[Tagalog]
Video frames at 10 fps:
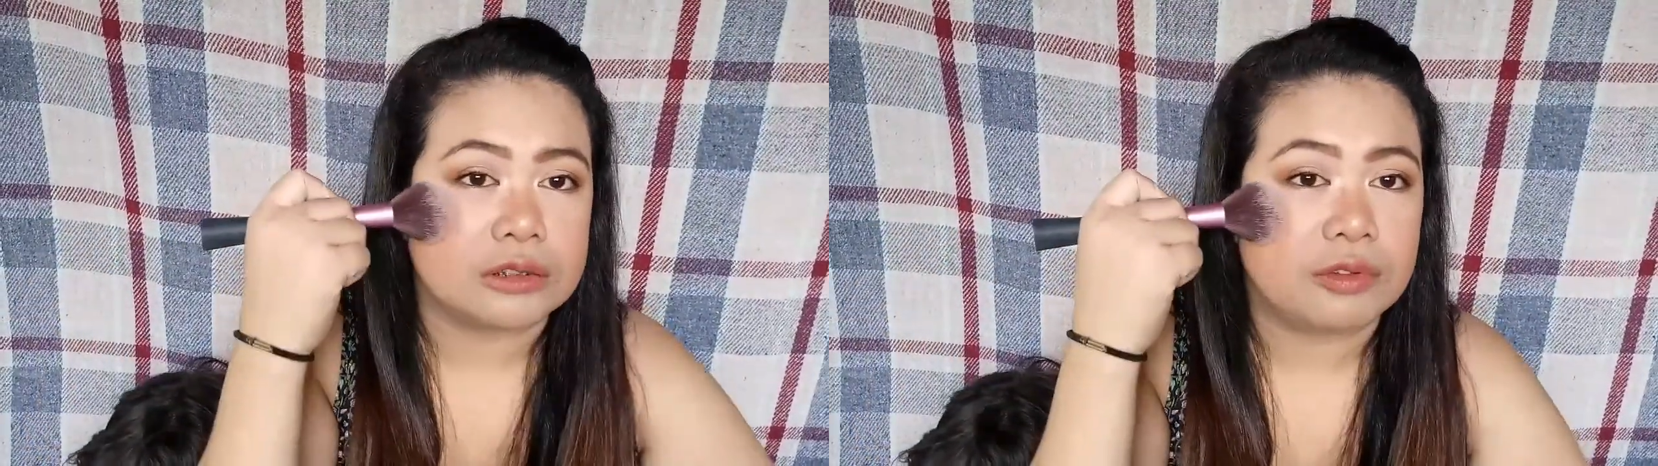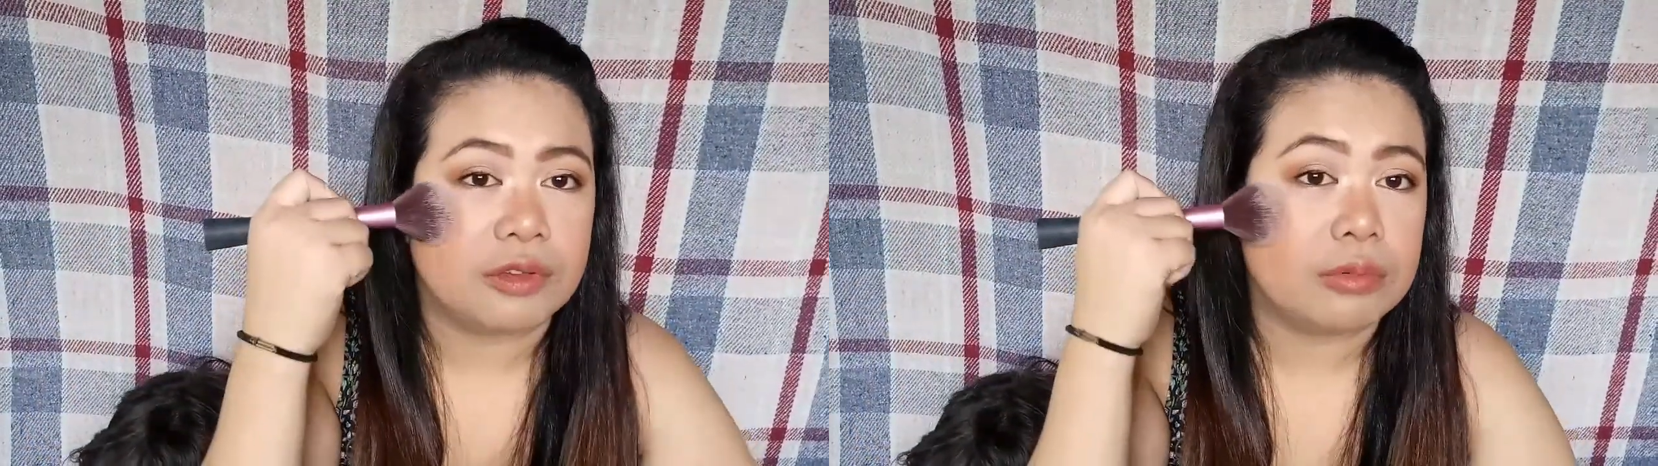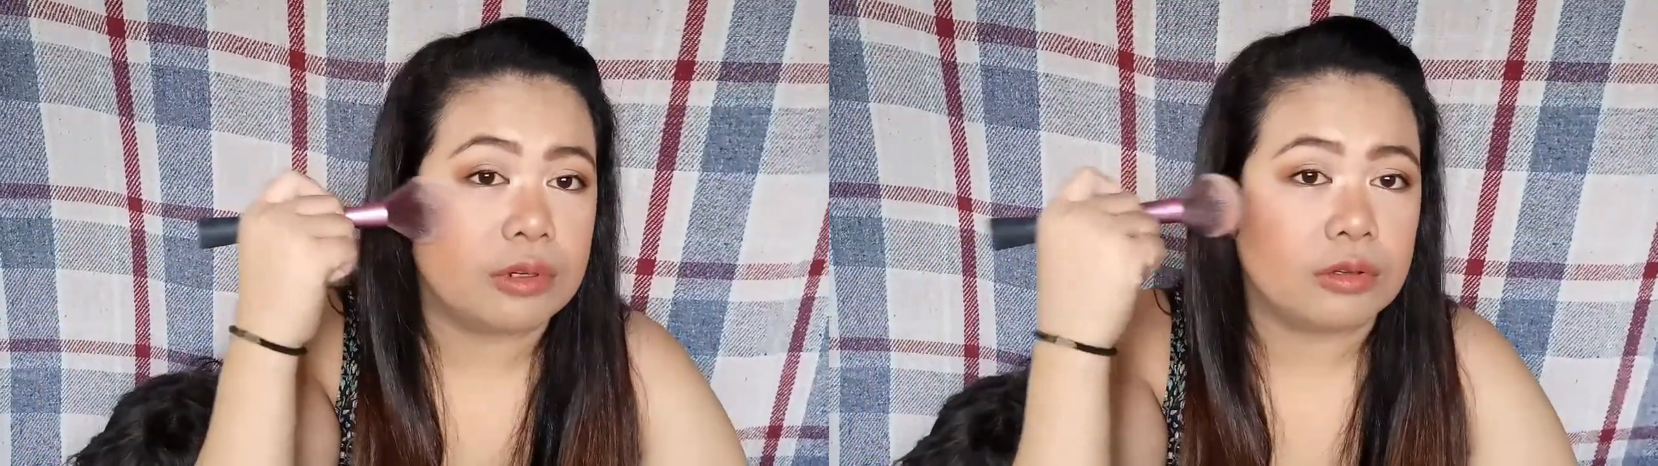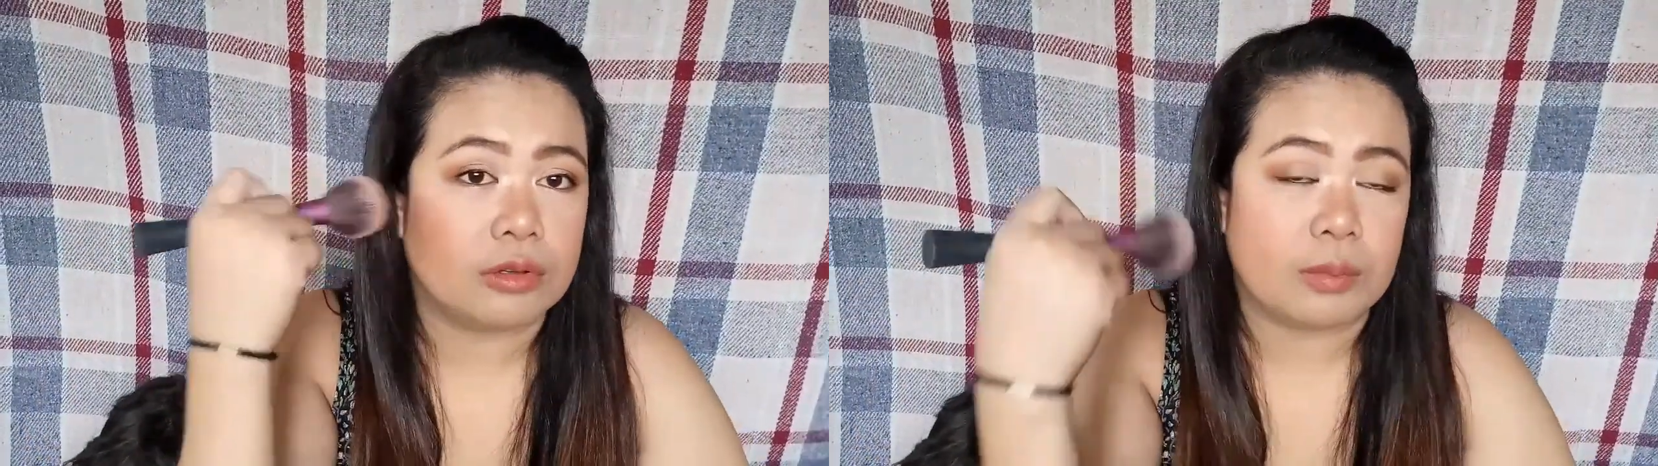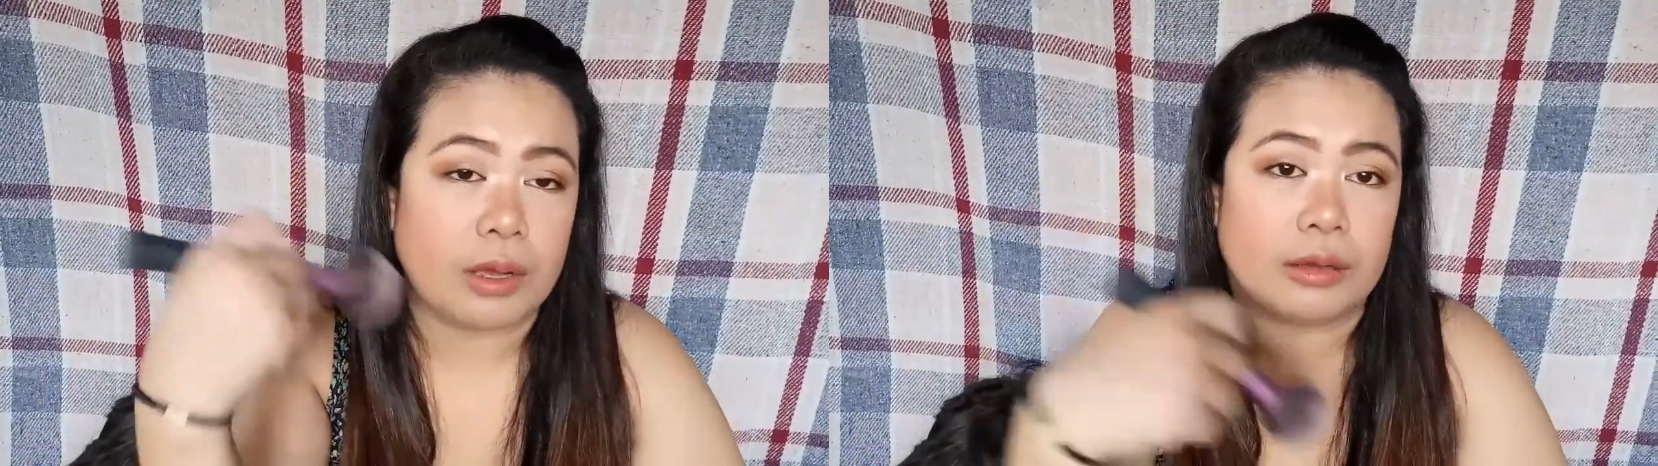Tapos, favorite ko to